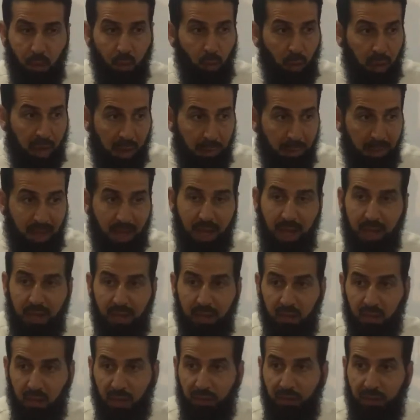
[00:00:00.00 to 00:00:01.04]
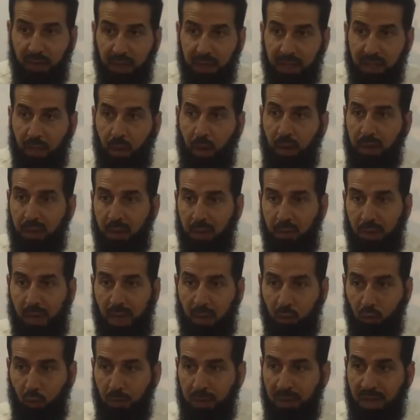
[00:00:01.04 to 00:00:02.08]
وكما قال الشيخ فادي
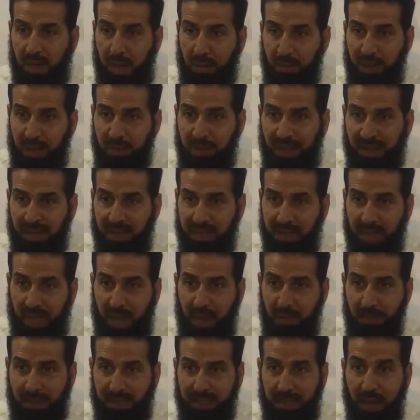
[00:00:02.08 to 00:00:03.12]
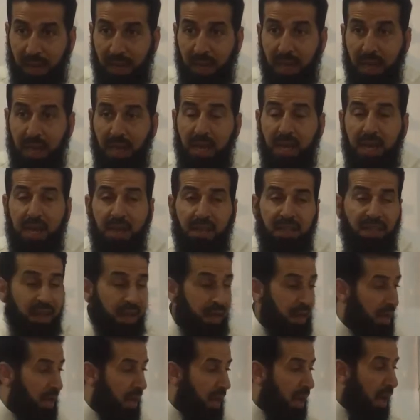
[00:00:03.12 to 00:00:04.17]
راح تكون من قبيل مد البدل
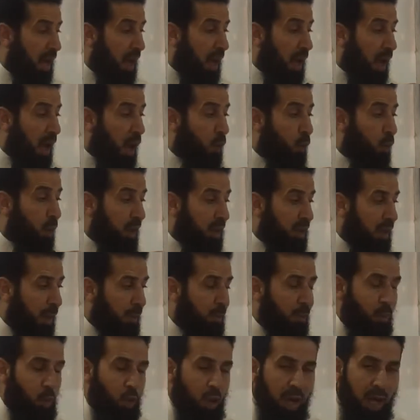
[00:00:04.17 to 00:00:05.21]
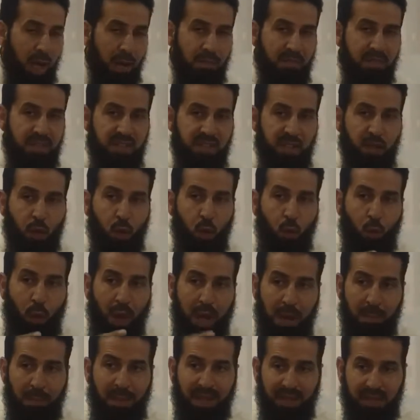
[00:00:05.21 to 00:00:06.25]
إذا قال وضم الهمز
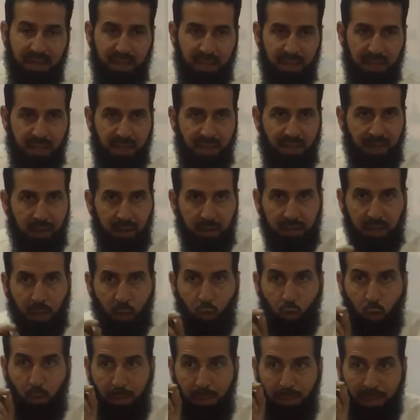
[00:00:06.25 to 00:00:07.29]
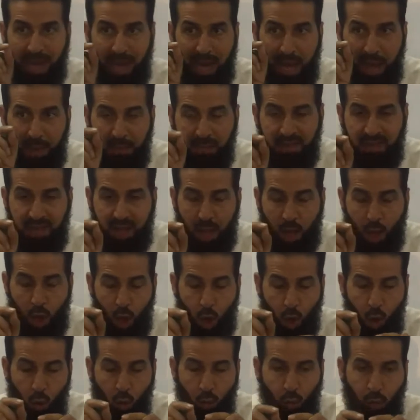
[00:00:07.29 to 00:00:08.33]
والمد إذا تضم الهمزة
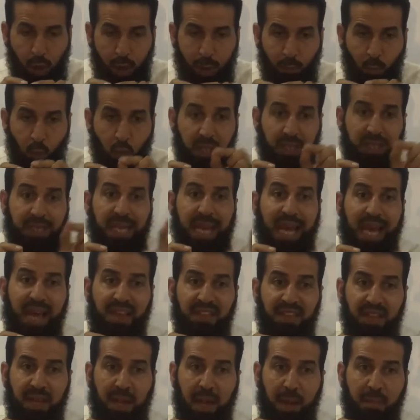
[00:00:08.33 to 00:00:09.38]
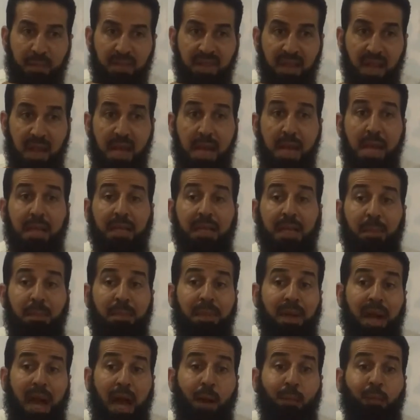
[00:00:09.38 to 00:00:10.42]
ومد هذه الهمزة
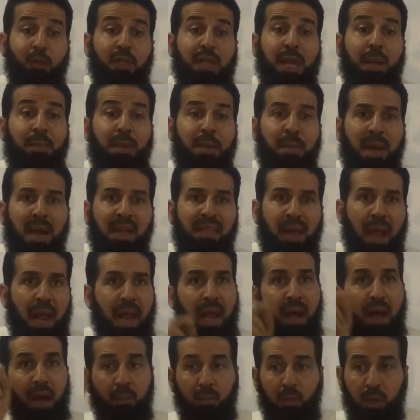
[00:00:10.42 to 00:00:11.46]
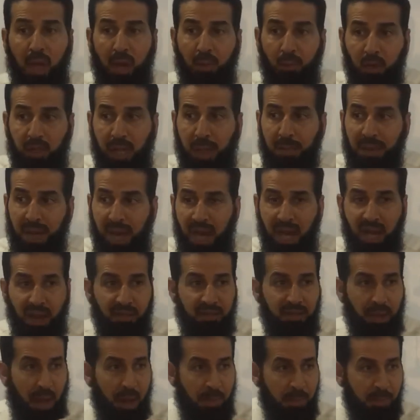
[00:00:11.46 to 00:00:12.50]
طب راح أمدها بماذا هل أمدها
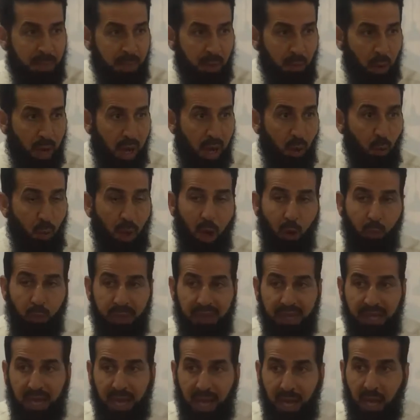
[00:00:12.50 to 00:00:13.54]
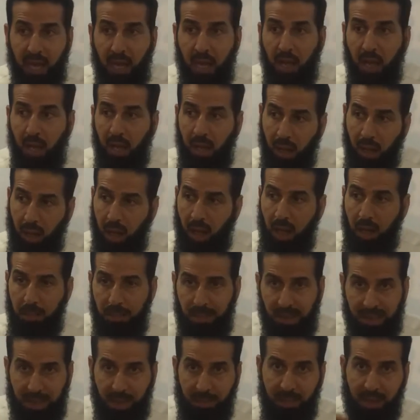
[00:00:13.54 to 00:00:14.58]
بألف أم بواو أو بياء قال
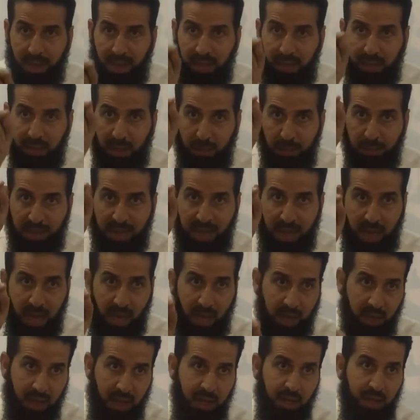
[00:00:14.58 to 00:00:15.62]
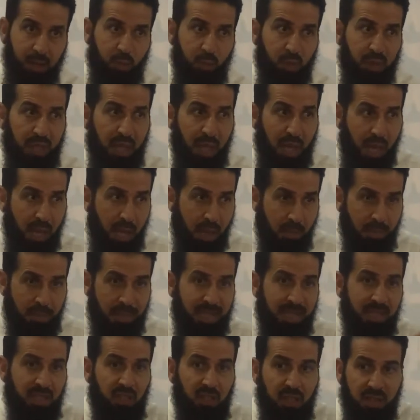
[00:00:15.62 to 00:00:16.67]
ما دام احنا ضمناها راح نمدها
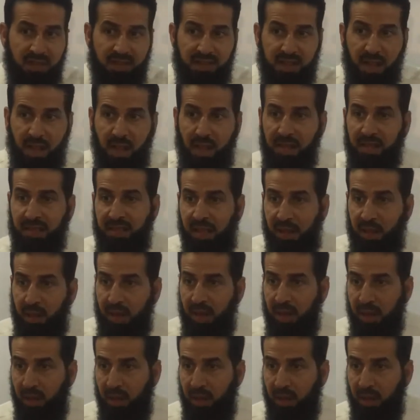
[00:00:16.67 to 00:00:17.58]
من جنسها اذا